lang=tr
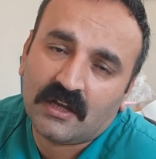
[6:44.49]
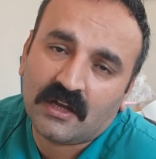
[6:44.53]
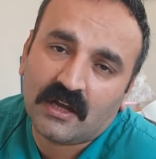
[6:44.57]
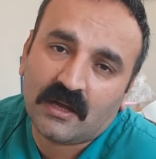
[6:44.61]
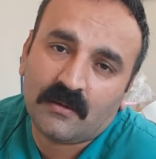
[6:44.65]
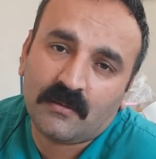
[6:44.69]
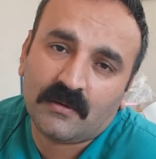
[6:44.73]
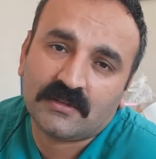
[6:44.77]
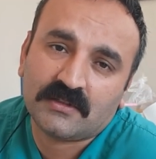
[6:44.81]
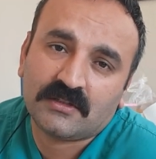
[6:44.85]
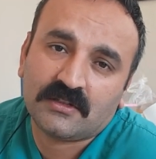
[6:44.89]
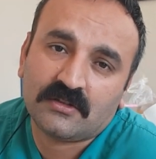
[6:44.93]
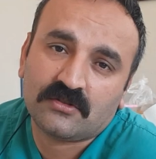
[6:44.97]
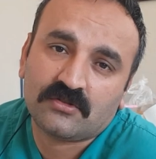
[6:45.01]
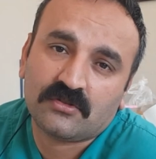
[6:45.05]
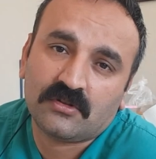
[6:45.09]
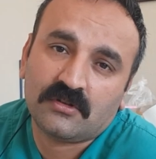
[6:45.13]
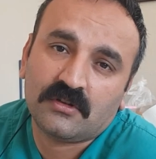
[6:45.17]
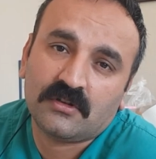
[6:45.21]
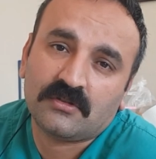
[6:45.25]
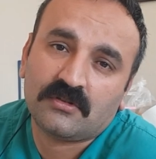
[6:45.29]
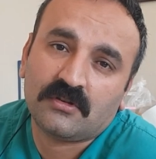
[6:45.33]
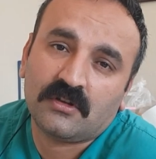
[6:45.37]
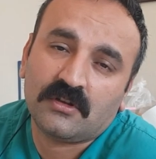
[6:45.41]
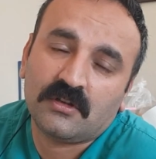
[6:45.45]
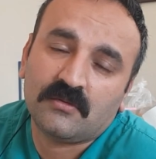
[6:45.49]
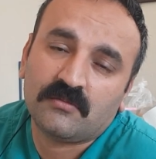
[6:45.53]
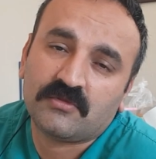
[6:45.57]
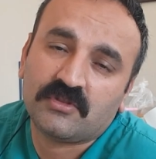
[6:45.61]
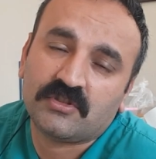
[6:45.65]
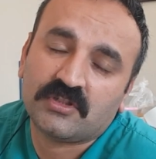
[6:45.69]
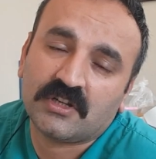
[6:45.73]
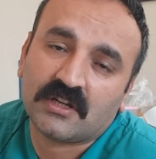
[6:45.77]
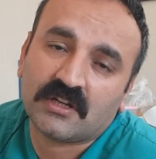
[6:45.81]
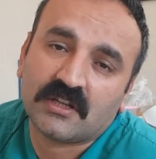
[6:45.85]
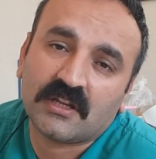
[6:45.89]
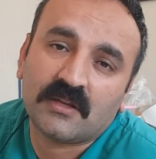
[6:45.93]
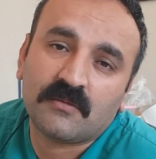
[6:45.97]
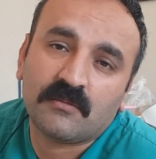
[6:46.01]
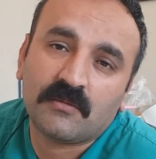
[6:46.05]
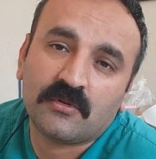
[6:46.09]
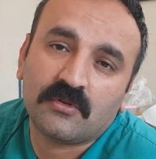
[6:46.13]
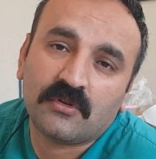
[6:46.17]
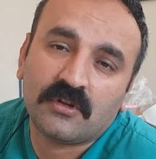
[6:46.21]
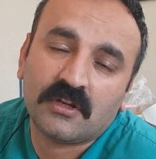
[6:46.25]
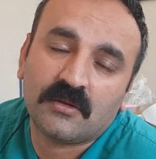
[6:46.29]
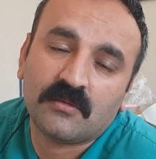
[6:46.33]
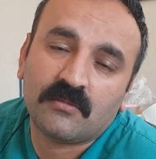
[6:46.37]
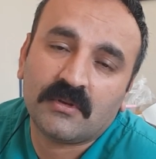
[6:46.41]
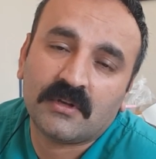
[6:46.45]
Ama size şöyle söyleyeyim. Çiçeklenme
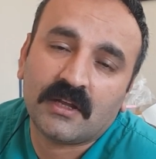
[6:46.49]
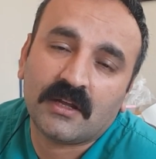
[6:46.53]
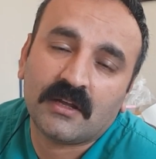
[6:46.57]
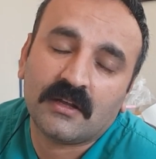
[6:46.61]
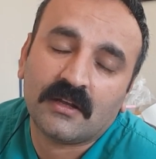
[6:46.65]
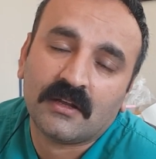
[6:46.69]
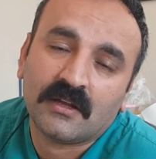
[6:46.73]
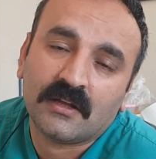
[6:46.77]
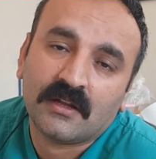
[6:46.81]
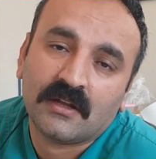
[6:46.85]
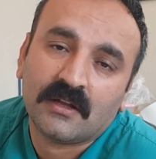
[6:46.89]
dönemine